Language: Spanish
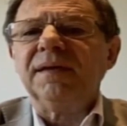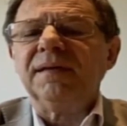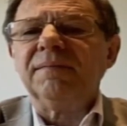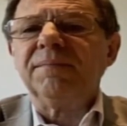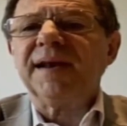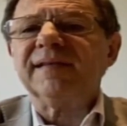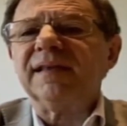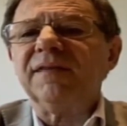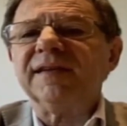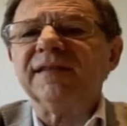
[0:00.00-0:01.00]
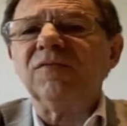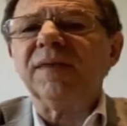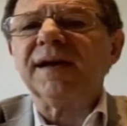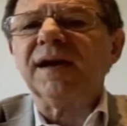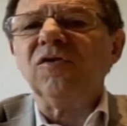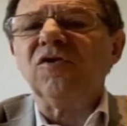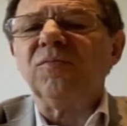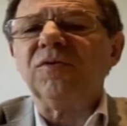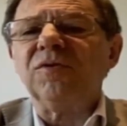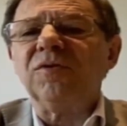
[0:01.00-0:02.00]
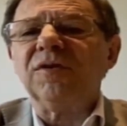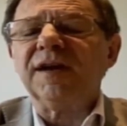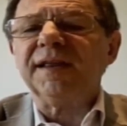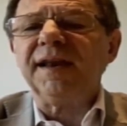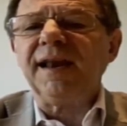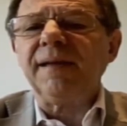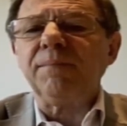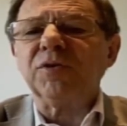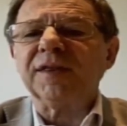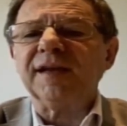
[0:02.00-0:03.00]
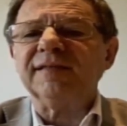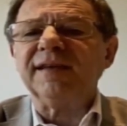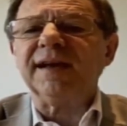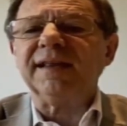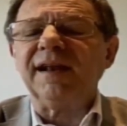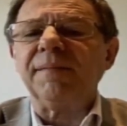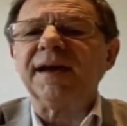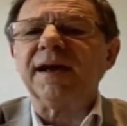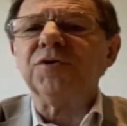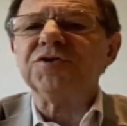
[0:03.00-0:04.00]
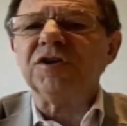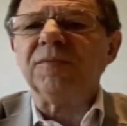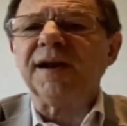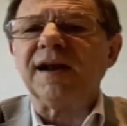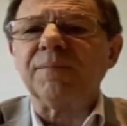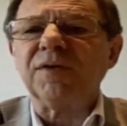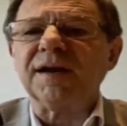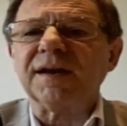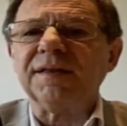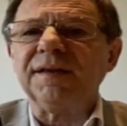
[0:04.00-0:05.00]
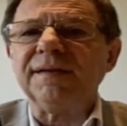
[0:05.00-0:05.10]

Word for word: para satisfacer un mercado como que tiene la importancia que tiene el mercado chino para la República Argentina.